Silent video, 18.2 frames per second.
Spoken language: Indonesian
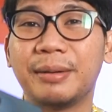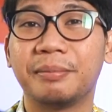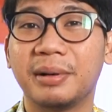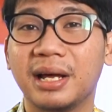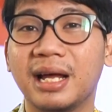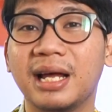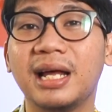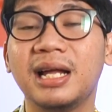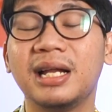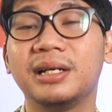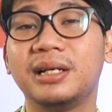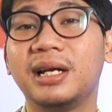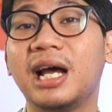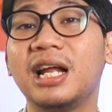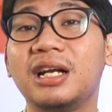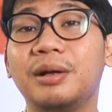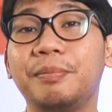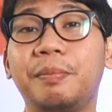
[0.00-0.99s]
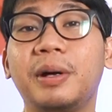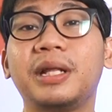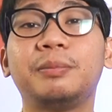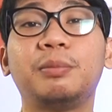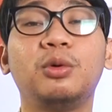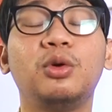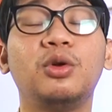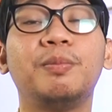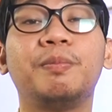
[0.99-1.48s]
mAh dengan
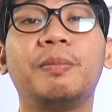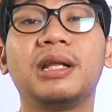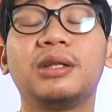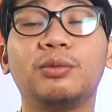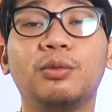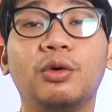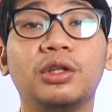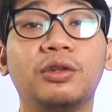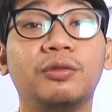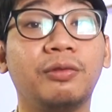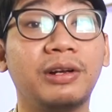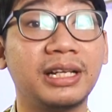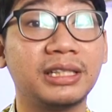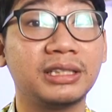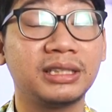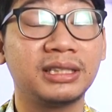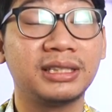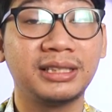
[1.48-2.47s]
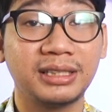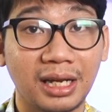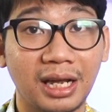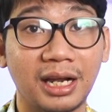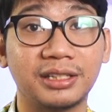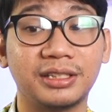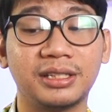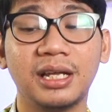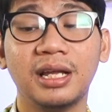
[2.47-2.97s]
44 watt flash
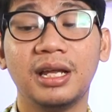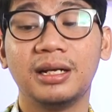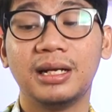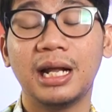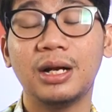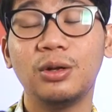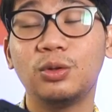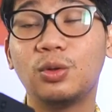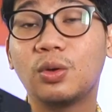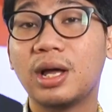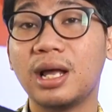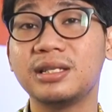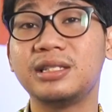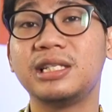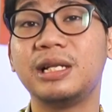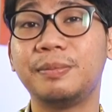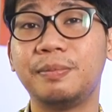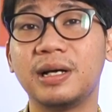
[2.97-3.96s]
charge. Dan untuk hasil